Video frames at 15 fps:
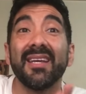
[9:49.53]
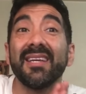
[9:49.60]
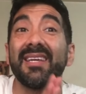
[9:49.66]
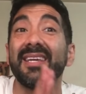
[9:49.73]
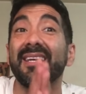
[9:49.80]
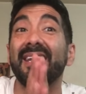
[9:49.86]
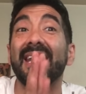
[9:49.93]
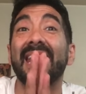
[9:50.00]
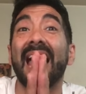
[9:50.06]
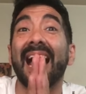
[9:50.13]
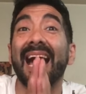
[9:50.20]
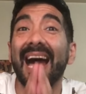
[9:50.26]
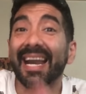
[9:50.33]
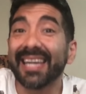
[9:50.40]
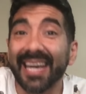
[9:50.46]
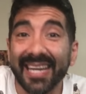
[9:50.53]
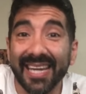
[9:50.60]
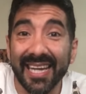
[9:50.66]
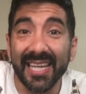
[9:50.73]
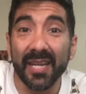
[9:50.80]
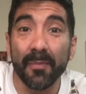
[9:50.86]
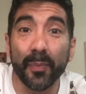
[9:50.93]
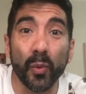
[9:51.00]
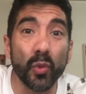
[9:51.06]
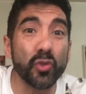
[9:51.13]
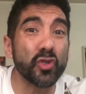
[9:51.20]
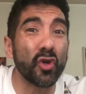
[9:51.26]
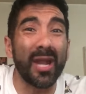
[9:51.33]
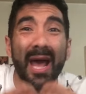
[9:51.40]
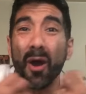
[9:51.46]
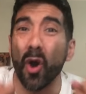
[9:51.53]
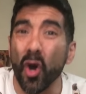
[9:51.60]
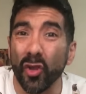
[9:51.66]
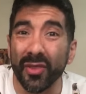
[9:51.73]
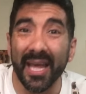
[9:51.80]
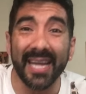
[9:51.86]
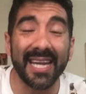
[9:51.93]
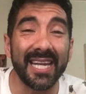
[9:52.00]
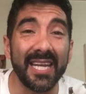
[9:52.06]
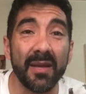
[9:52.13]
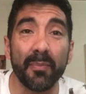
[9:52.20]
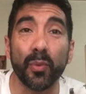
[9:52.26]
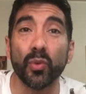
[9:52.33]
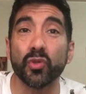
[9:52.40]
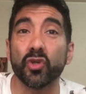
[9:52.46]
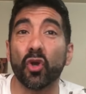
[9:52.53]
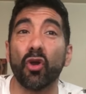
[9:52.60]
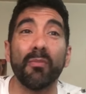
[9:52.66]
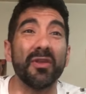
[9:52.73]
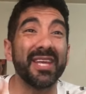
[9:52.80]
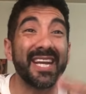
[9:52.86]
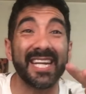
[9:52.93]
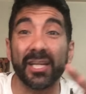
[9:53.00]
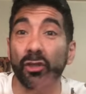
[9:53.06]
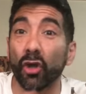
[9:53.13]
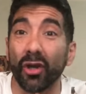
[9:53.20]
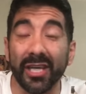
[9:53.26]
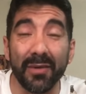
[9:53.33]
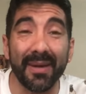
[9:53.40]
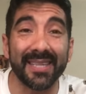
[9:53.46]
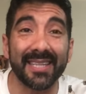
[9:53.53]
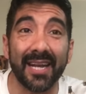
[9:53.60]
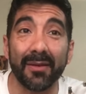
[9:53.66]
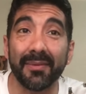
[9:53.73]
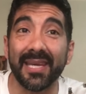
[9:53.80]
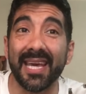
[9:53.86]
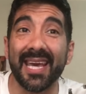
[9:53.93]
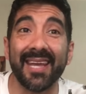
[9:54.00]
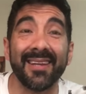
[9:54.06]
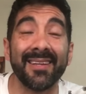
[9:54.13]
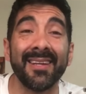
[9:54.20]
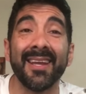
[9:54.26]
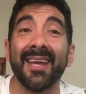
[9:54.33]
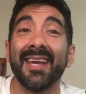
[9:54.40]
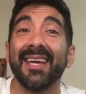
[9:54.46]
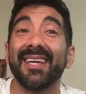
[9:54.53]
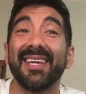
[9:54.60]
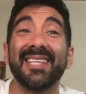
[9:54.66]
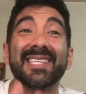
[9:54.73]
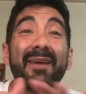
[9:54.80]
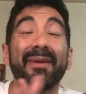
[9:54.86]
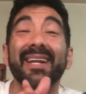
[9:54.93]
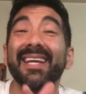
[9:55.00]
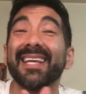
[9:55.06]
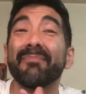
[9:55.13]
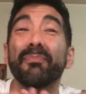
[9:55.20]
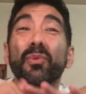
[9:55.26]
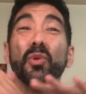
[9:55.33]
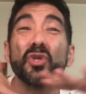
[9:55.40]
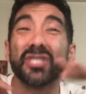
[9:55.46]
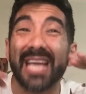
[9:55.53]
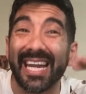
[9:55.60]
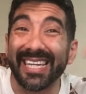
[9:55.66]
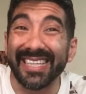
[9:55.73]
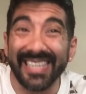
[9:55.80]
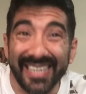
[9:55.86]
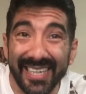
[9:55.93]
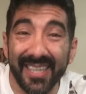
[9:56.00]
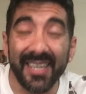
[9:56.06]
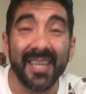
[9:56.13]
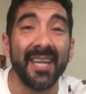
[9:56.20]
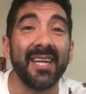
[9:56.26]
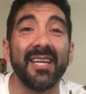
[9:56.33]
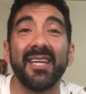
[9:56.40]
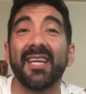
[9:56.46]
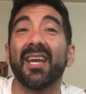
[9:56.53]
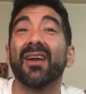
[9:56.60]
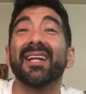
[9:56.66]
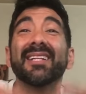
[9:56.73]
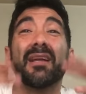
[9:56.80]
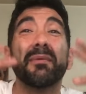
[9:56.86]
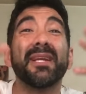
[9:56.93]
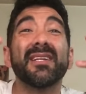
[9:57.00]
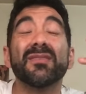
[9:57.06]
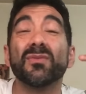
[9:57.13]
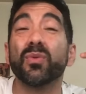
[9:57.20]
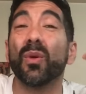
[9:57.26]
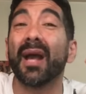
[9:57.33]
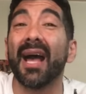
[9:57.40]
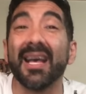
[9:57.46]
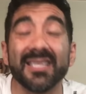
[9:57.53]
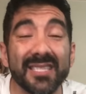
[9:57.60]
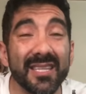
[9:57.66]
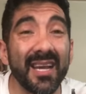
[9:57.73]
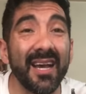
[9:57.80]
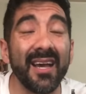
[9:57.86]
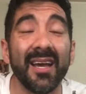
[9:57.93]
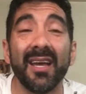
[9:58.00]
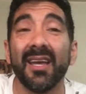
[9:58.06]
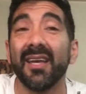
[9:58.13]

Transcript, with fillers: Y la garra que él le puso, la onda que él le puso, como decretó que iba a estar bien. Y saber que pudo salir y que ahora está bien en su casa.